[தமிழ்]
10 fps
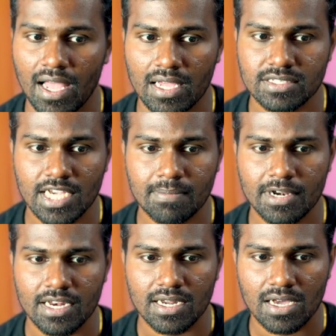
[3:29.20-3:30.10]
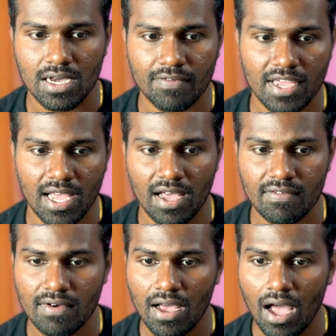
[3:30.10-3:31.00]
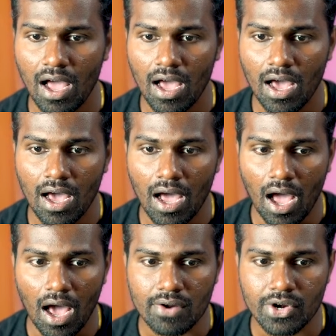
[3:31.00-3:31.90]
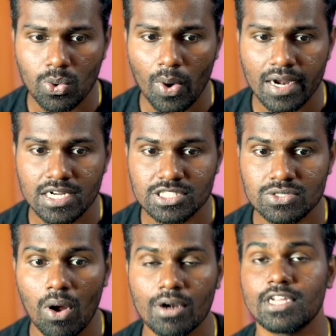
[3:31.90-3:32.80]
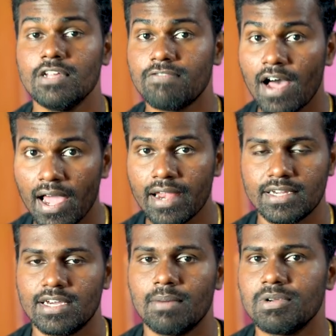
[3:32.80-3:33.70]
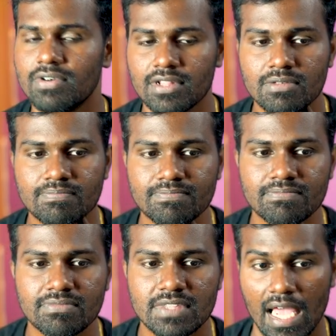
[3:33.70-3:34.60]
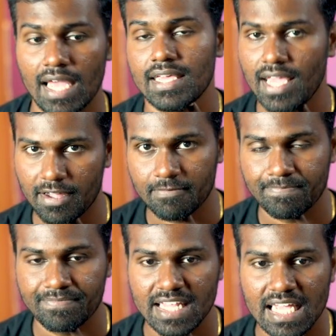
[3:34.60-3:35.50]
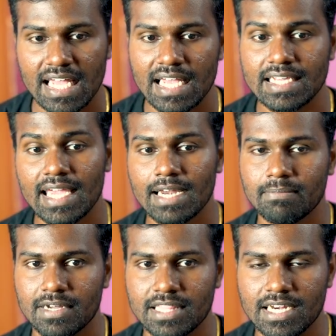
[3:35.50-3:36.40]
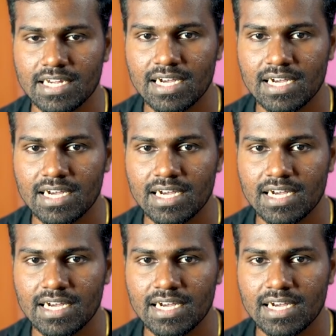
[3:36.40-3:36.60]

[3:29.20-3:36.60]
அண்ட் செக் பண்ணிங்கன்னா வி ஹாவ் ரிக்வயர்ட் இஸ் நாட் டிஃபைன்ட் அப்படின்னு வருது ஏன் ஏன்னு பார்த்தீங்கன்னா